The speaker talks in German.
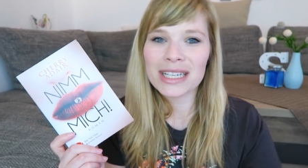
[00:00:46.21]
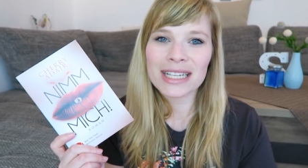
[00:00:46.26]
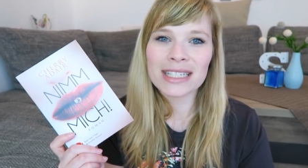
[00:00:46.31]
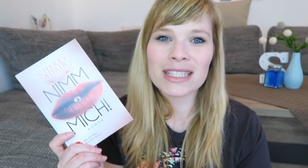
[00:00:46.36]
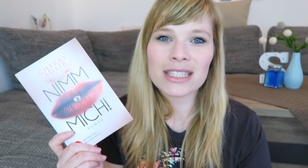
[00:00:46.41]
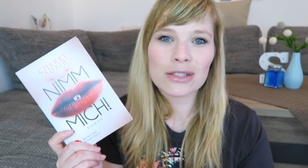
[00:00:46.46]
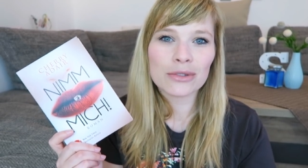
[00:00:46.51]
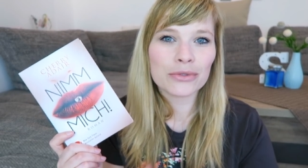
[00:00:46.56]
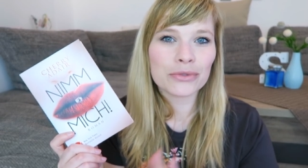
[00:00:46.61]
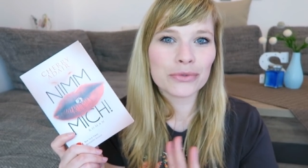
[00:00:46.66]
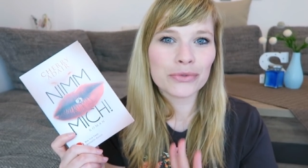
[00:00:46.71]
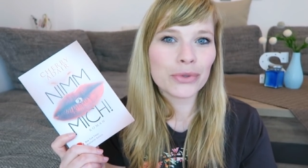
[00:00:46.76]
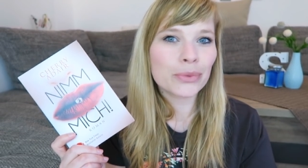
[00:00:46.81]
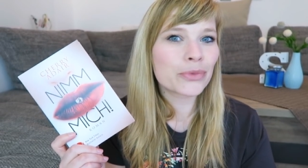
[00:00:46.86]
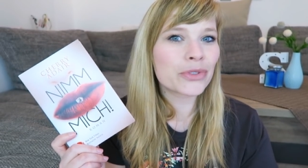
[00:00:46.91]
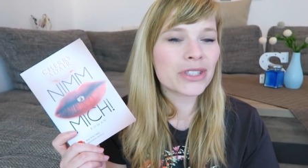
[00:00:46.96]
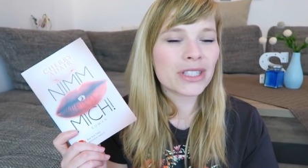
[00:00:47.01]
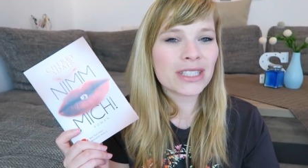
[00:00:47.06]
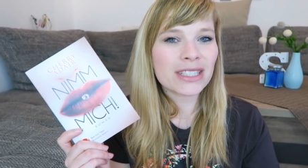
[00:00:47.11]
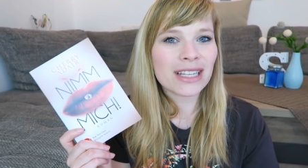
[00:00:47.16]
letzten
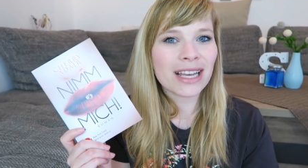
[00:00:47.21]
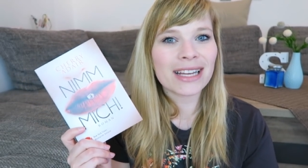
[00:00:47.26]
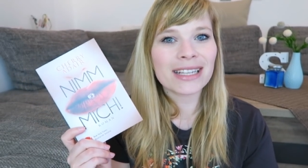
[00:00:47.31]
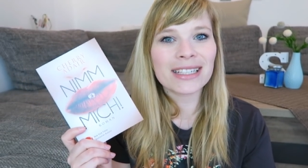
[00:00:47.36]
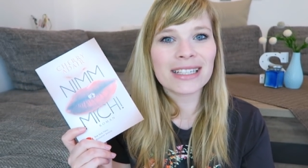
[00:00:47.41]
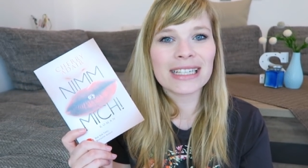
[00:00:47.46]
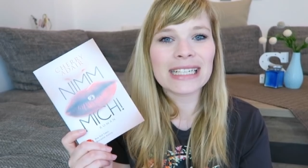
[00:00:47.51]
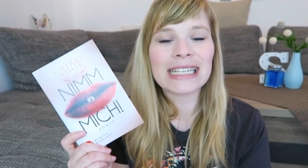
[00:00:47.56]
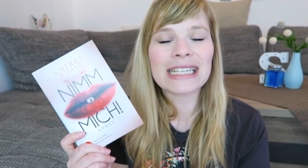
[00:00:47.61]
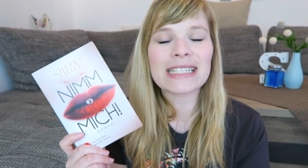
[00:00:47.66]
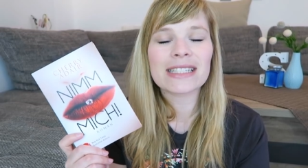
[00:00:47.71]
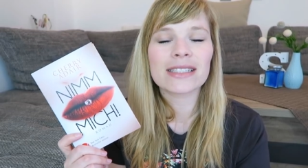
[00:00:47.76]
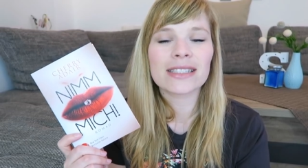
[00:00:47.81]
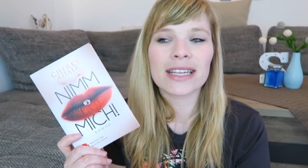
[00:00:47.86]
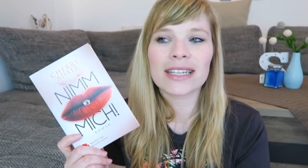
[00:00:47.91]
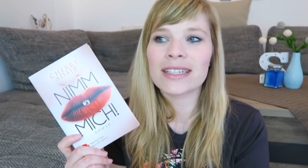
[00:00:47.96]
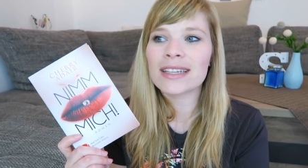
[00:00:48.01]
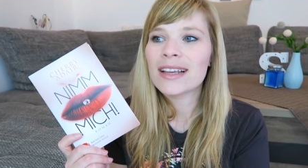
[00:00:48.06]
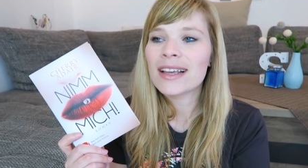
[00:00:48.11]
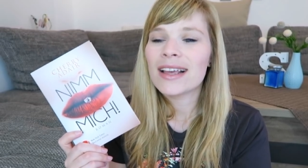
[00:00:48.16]
50 Seiten
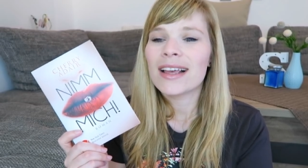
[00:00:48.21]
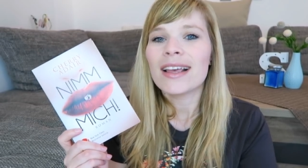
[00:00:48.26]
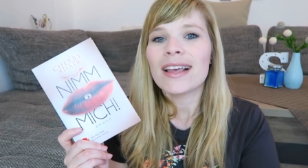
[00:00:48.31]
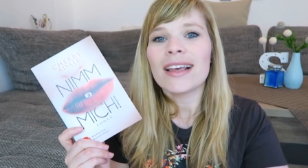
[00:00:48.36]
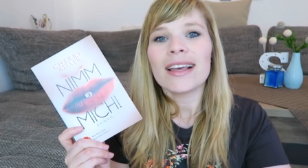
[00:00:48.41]
gelesen, denn